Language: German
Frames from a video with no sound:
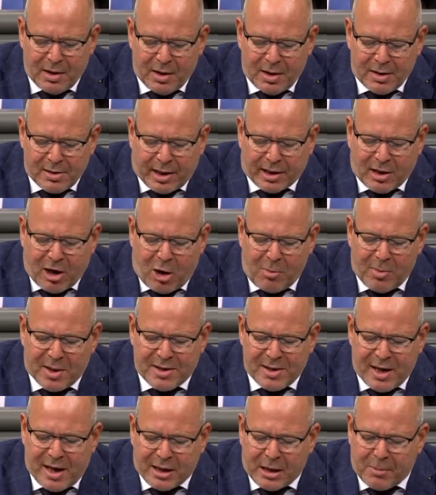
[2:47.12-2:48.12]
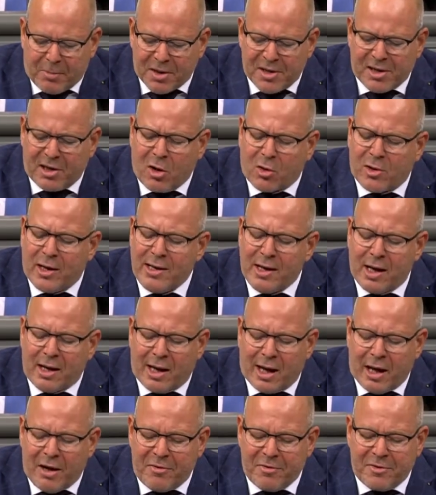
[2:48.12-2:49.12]
Seit geraumer Zeit gibt es jedoch linke
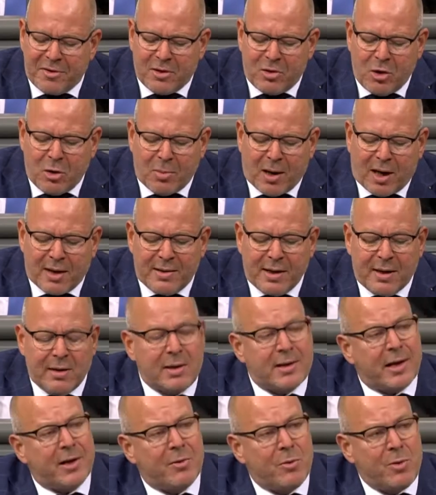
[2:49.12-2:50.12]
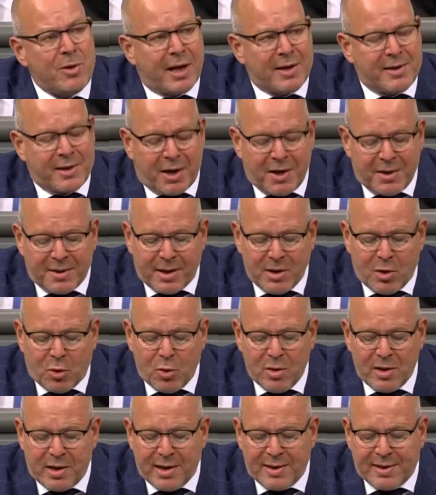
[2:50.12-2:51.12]
Kräfte, die über Artikel 116
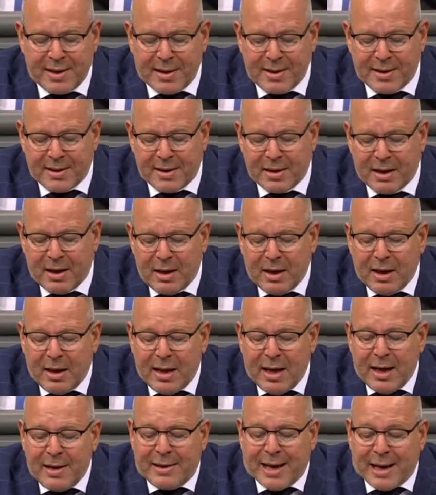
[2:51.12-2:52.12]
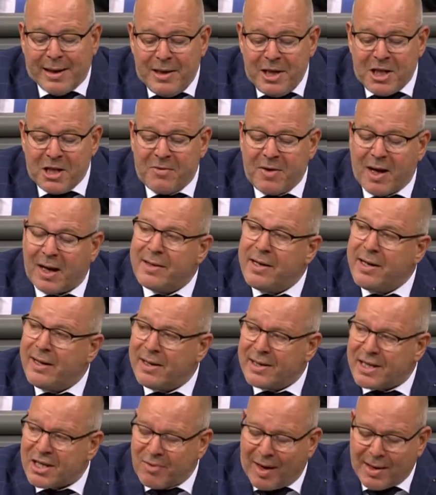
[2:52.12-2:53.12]
Grundgesetz, der nicht wie
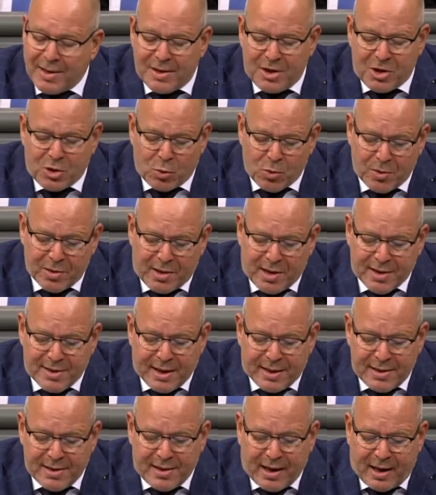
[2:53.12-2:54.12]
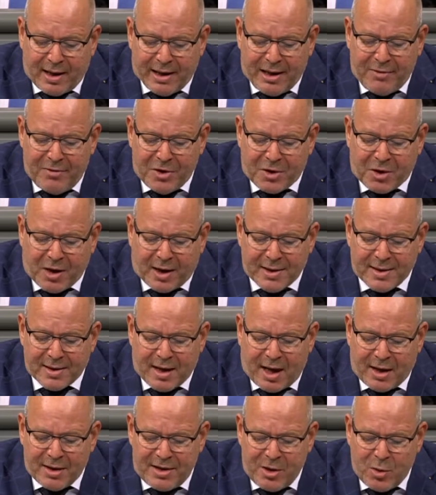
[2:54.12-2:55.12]
Artikel 20 Grundgesetz der
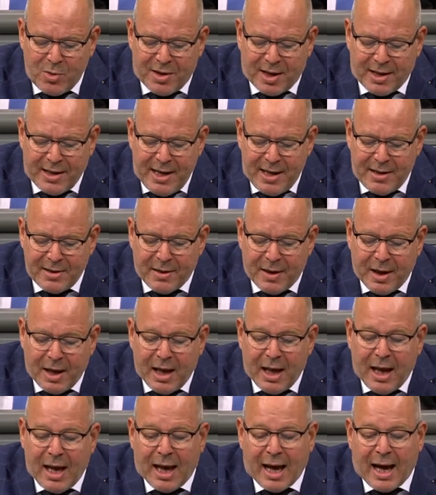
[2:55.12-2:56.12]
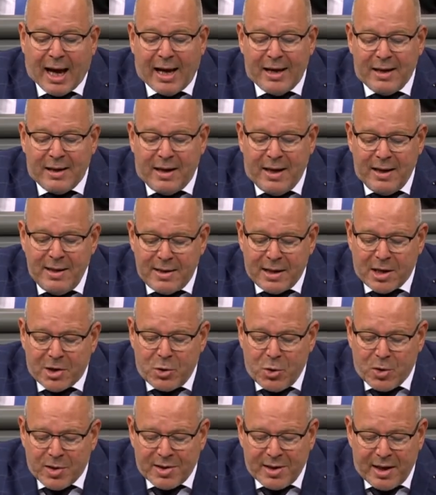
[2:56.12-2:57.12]
Ewigkeitsgarantie unterliegt, eine
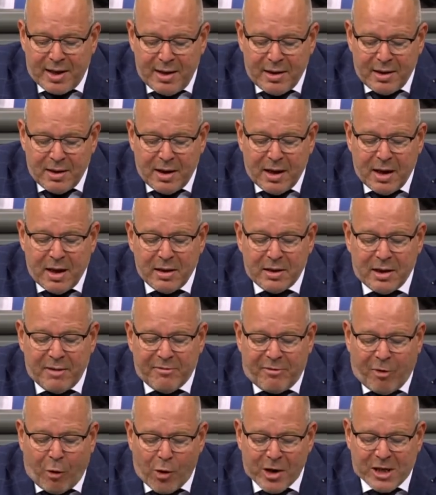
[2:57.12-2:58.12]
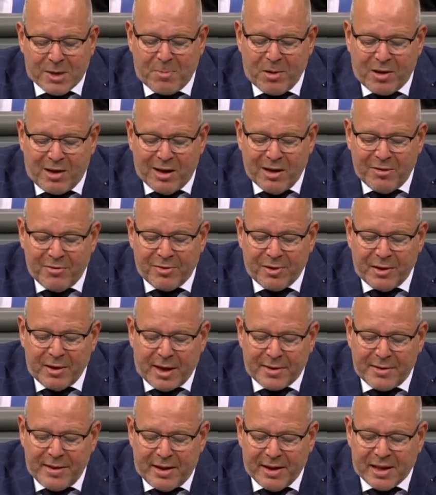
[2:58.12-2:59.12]
Hintertür sehen, den Volksbegriff in
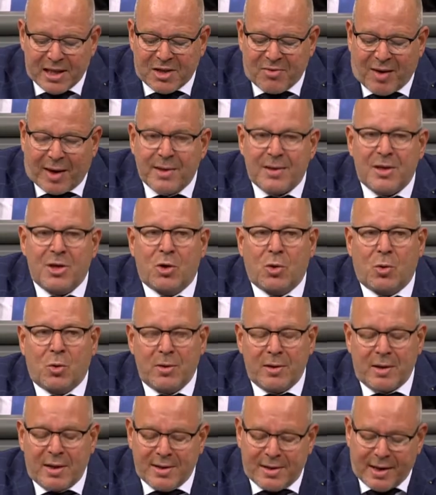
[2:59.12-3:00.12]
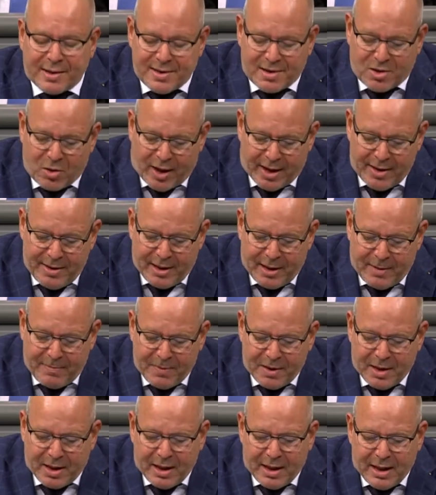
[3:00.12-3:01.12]
Artikel 20 Grundgesetz zu
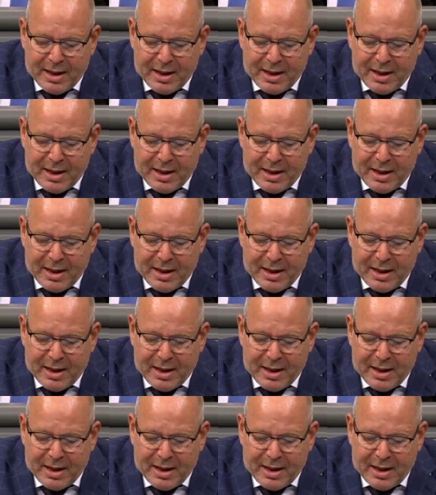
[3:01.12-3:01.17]
ändern,